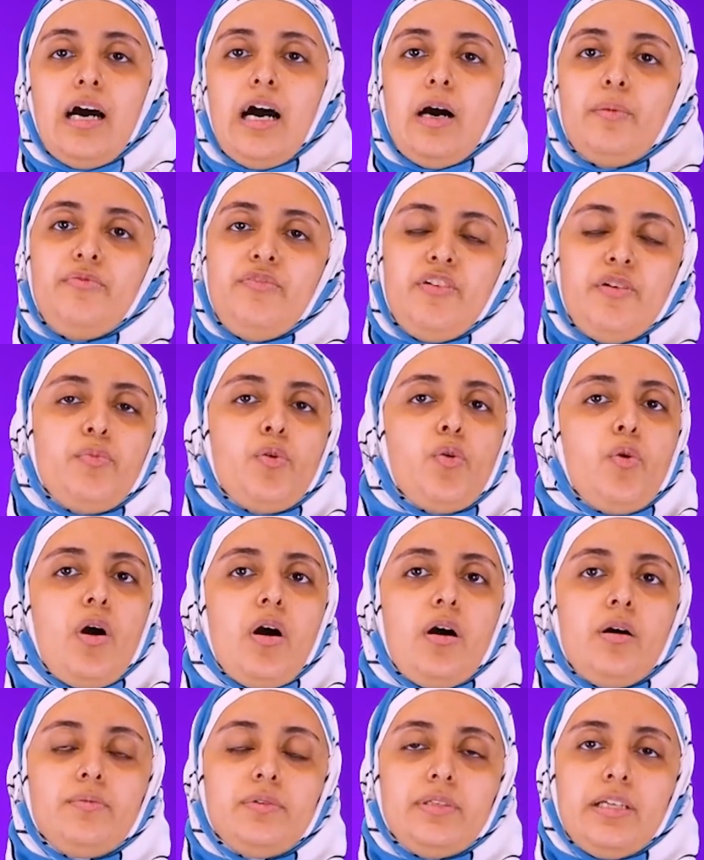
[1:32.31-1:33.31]
أب
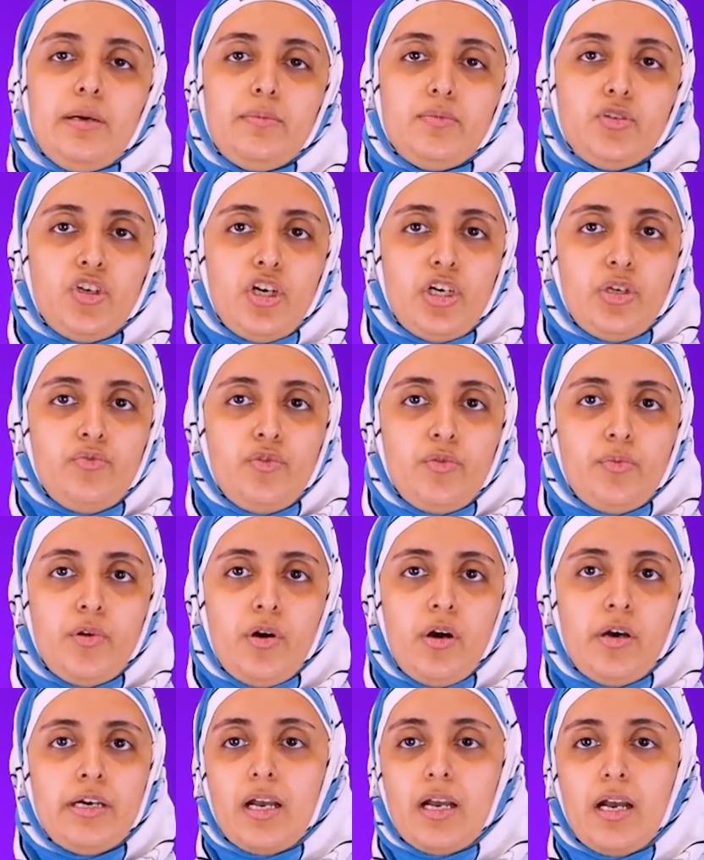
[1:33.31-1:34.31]
فبراير ابتداء من شهر
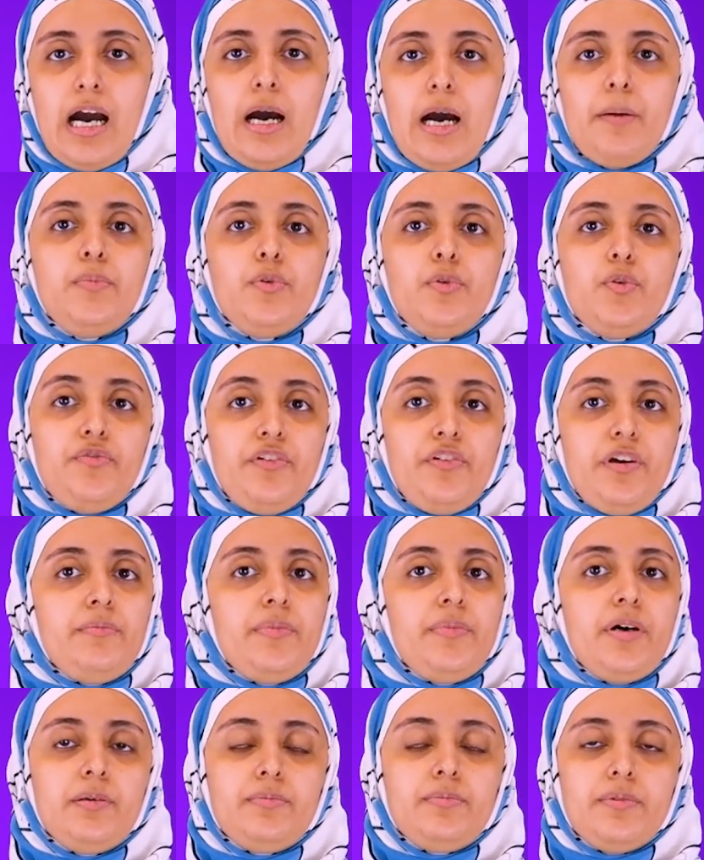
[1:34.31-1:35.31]
فبراير أب
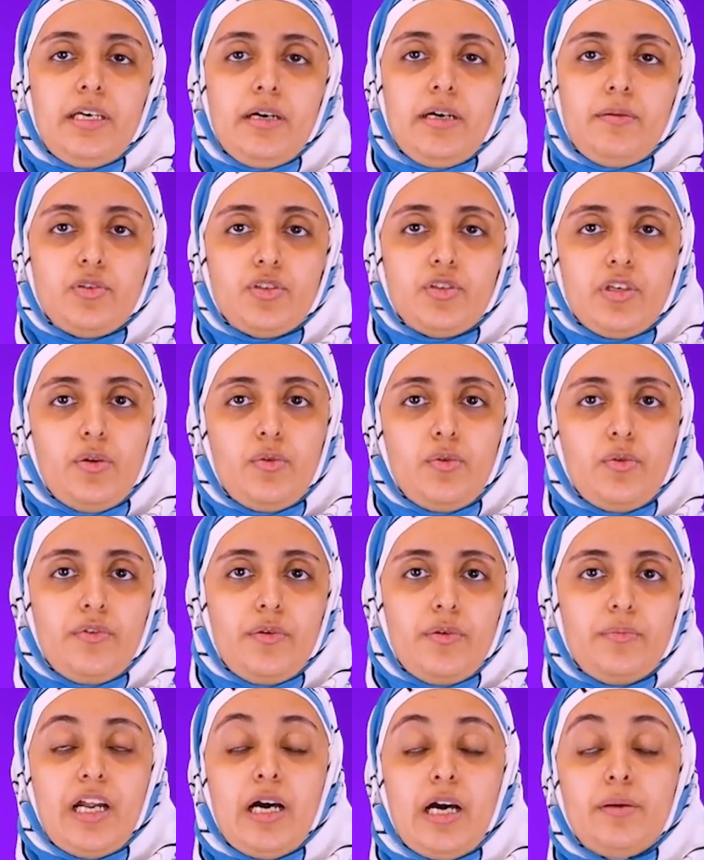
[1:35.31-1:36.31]
نوفمبر ابتداء من شهر
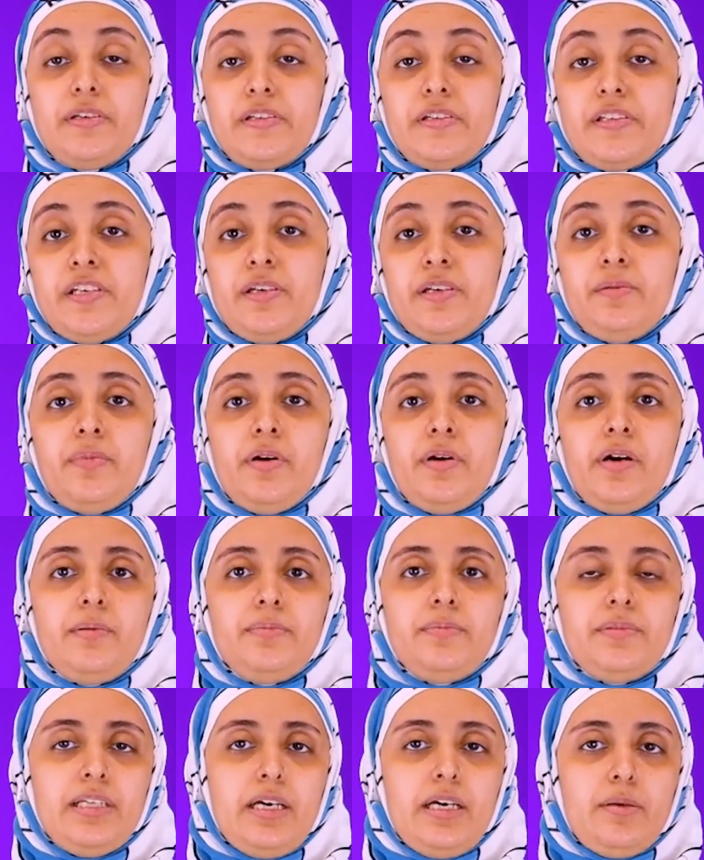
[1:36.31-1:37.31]
نوفمبر أب ديسمبر
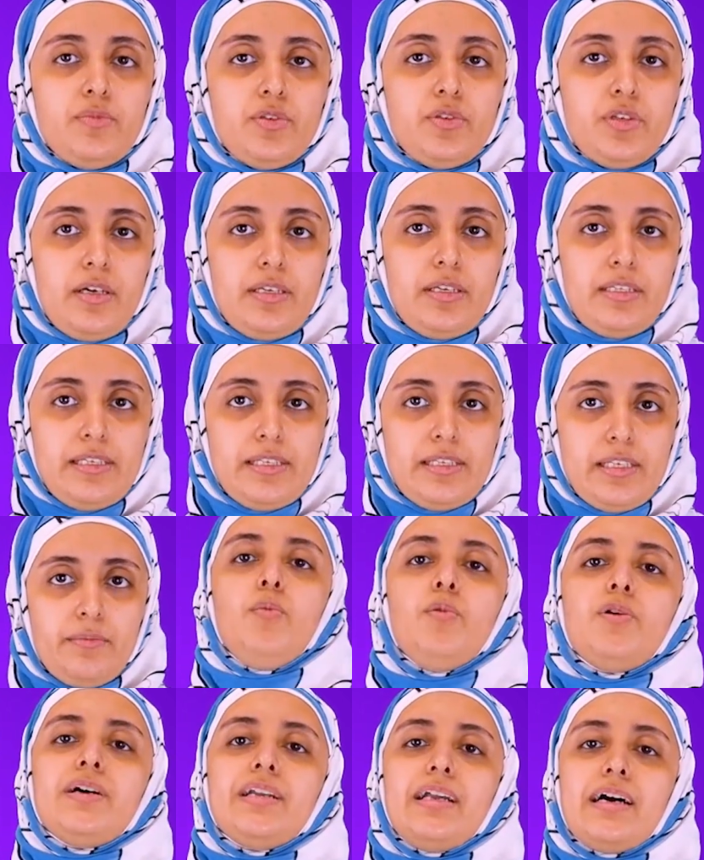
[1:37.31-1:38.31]
ابتداء من شهر ديسمبر
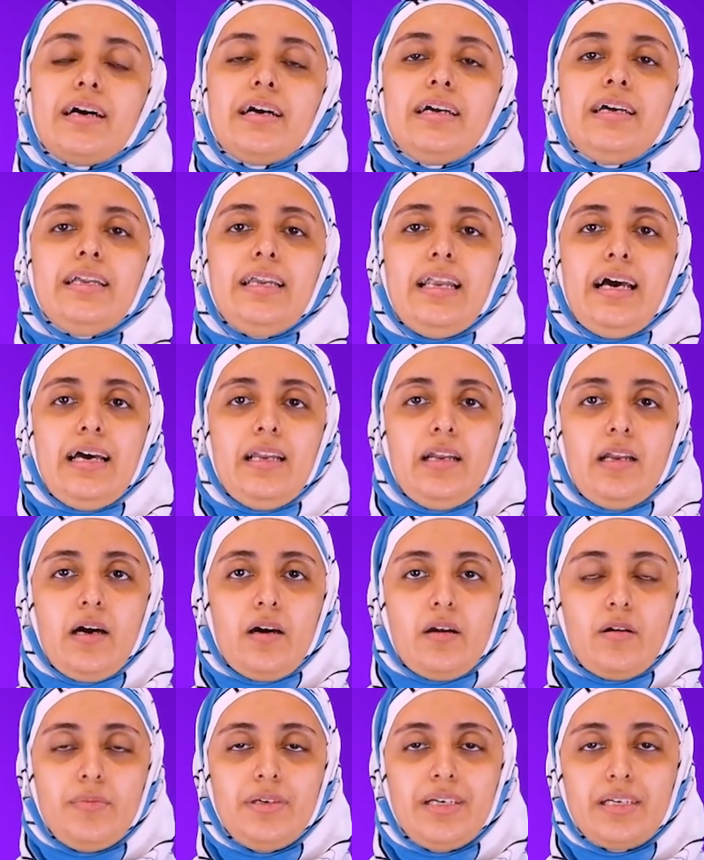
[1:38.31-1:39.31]
ممكن أغير الحالة
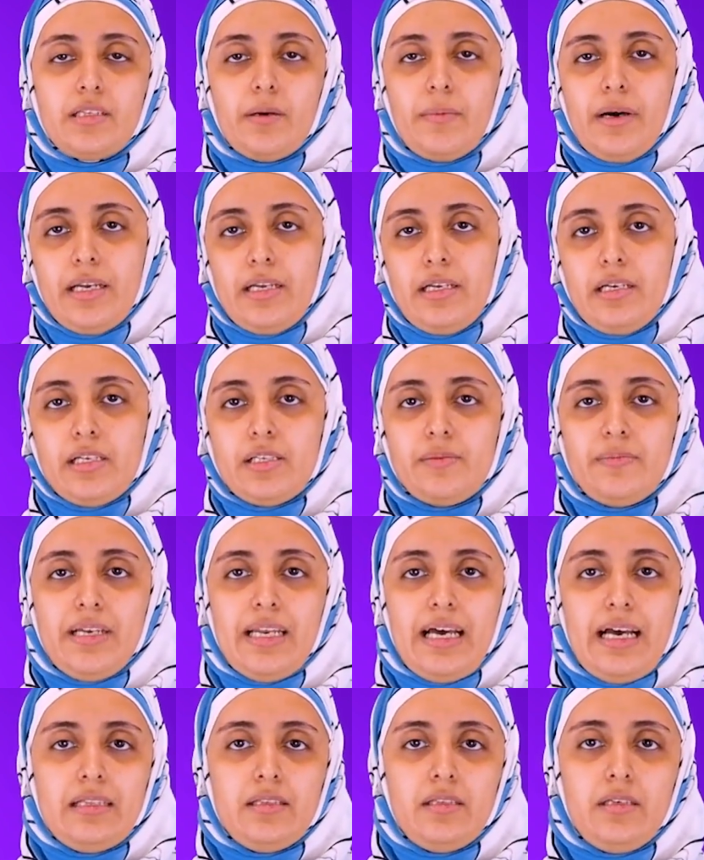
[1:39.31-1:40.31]
العربية طبعا للاسم
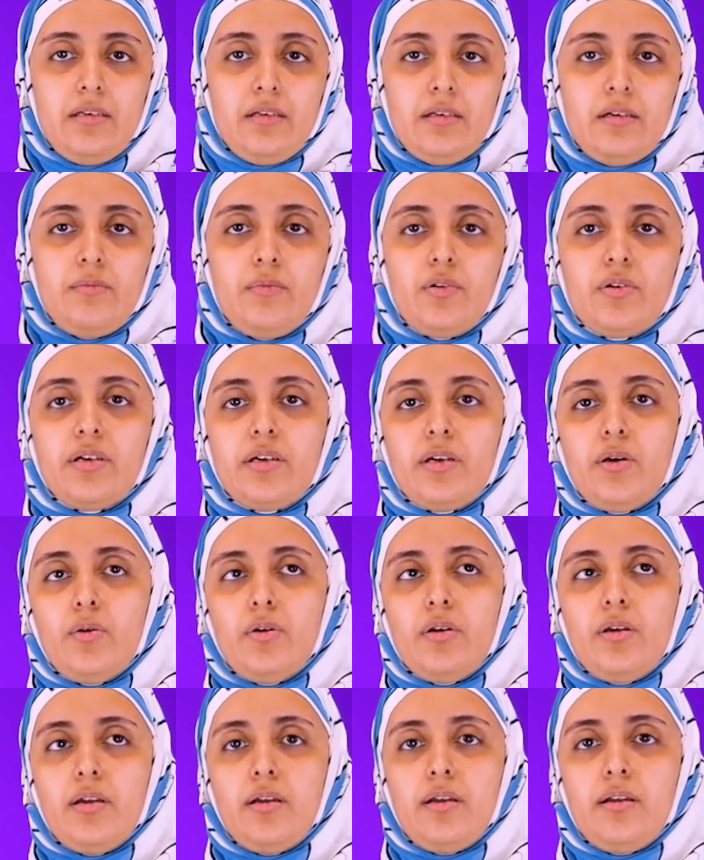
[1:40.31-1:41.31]
اللي عندي ممكن
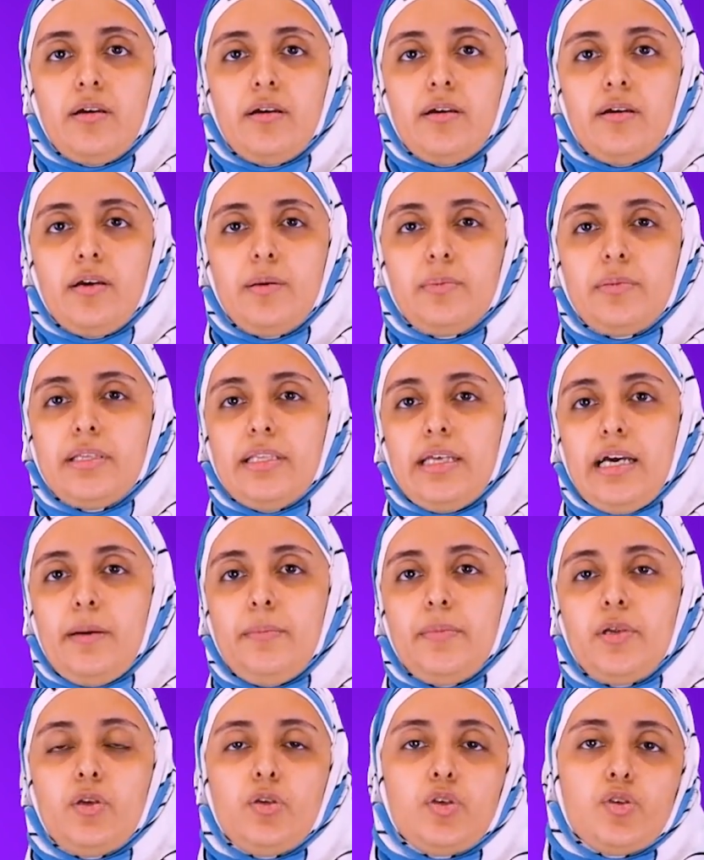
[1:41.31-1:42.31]
أقول ابتداء
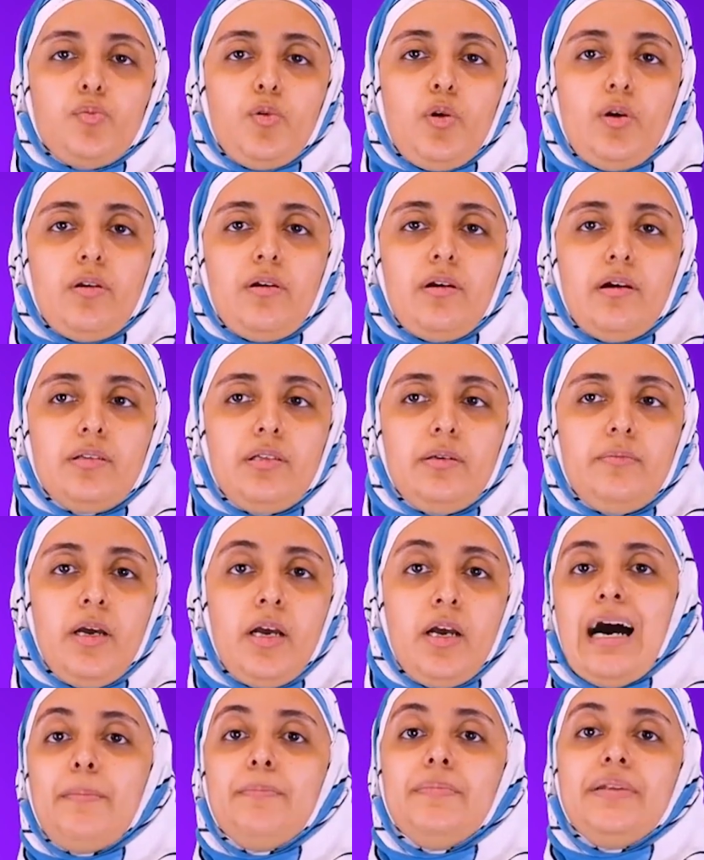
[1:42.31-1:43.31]
من الأسبوع القادم
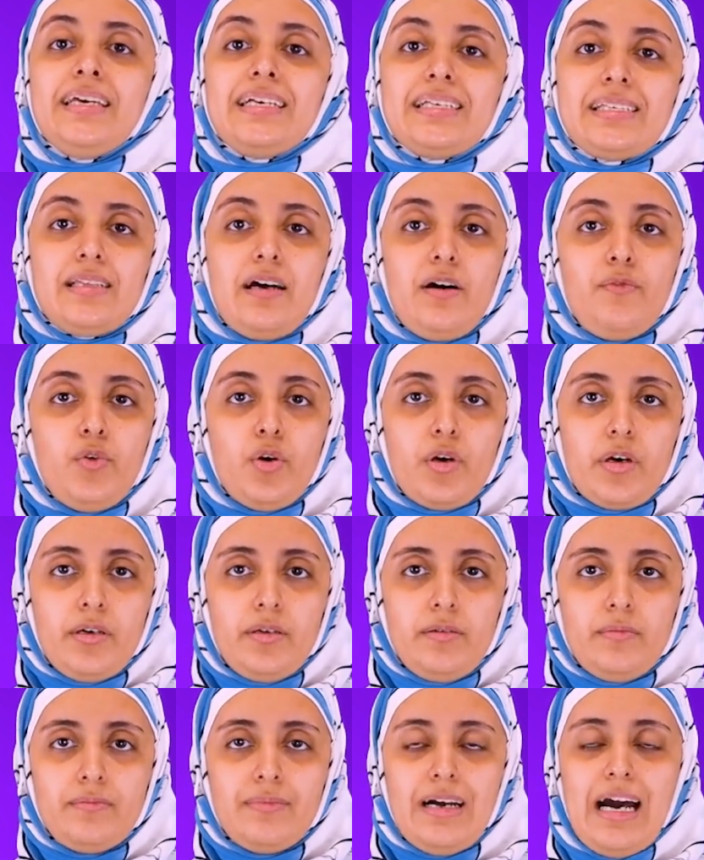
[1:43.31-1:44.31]
أب نيكست
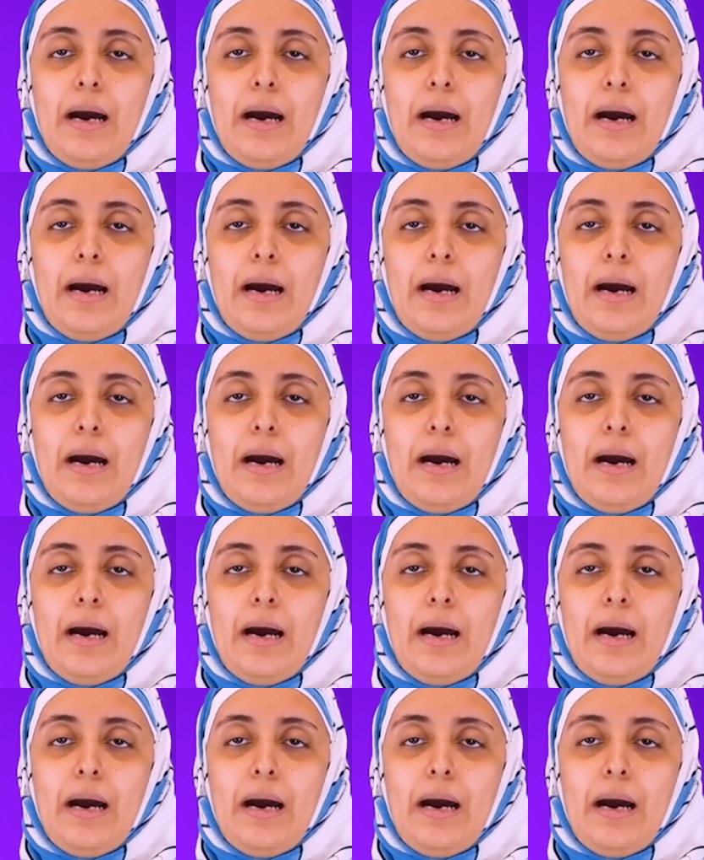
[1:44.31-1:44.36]
فوخه